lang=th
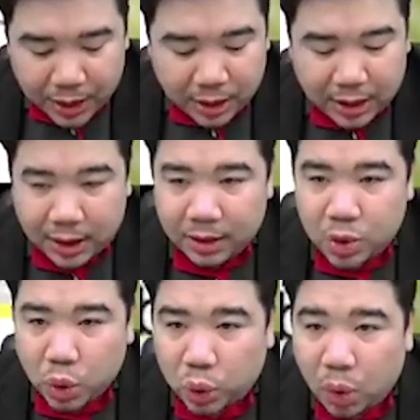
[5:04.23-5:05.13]
นี่
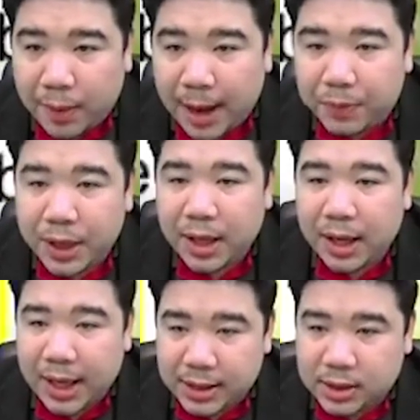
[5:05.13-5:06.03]
YouTube ครับ
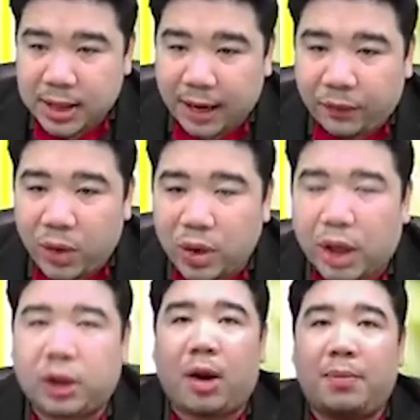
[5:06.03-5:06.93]
s t e c h
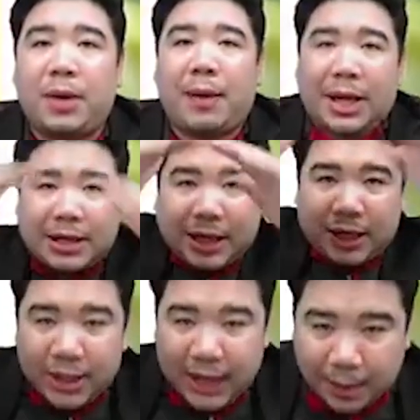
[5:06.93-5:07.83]
4 com ครับอาจารย์
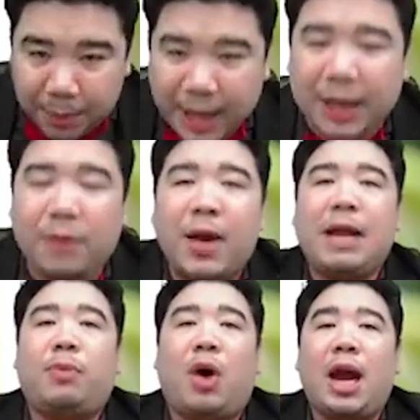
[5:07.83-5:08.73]
ได้จัดเพลย์ลิสต์ไว้
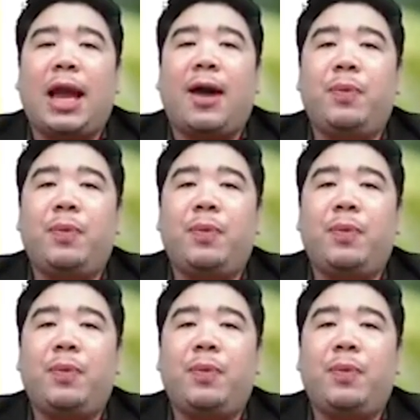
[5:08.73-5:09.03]
เรียบร้อยแล้ว